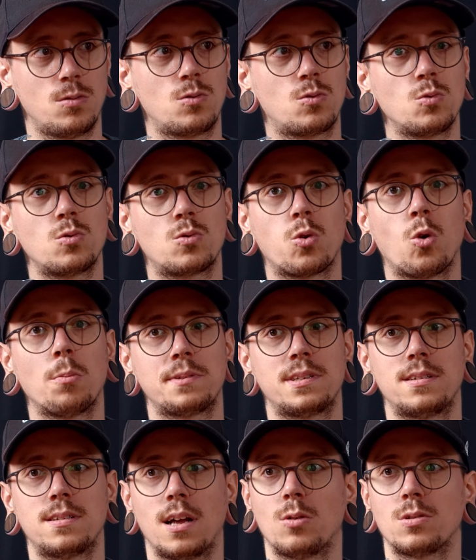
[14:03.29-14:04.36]
Und du tobst
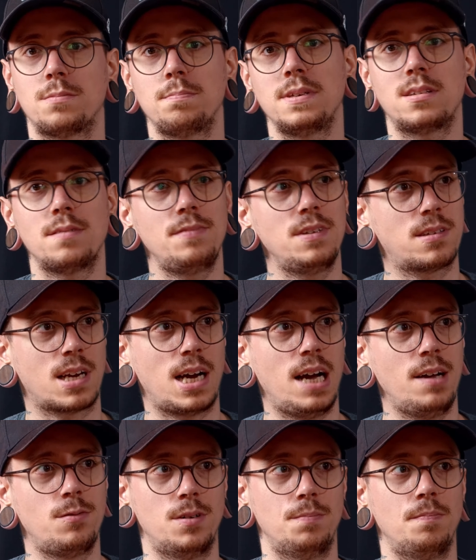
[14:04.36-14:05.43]
dich da aus, ein bisschen wie
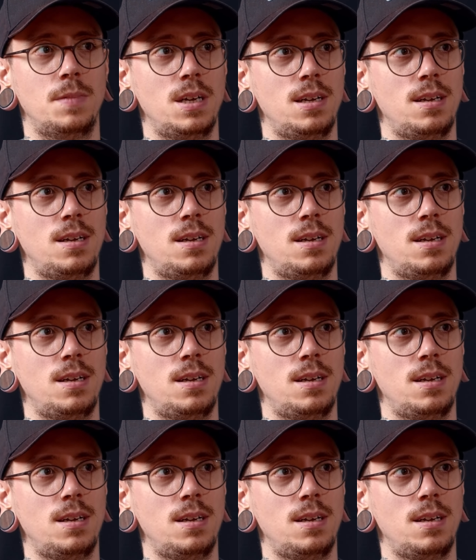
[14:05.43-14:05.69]
Skyrim.